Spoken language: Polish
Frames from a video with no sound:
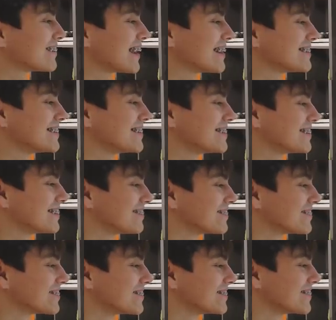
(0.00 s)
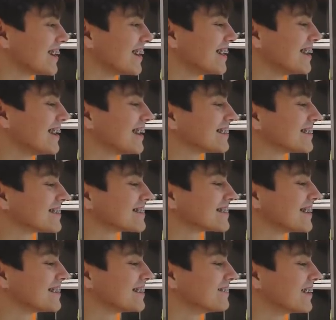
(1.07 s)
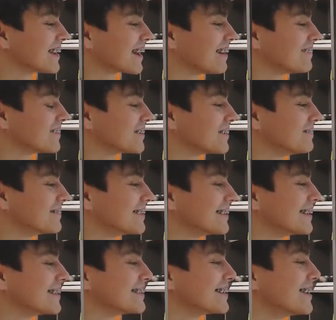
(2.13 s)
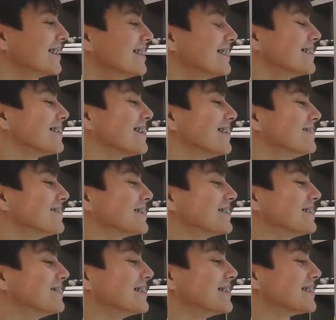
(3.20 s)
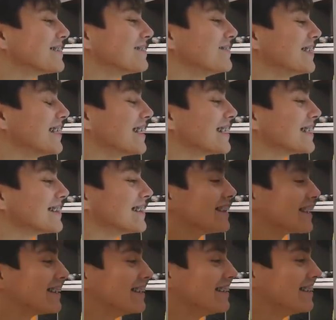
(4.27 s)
brat Sysi to wrzucił, ale nie, to zdjęcie Melka musi być. To musi być, jest piękne, taki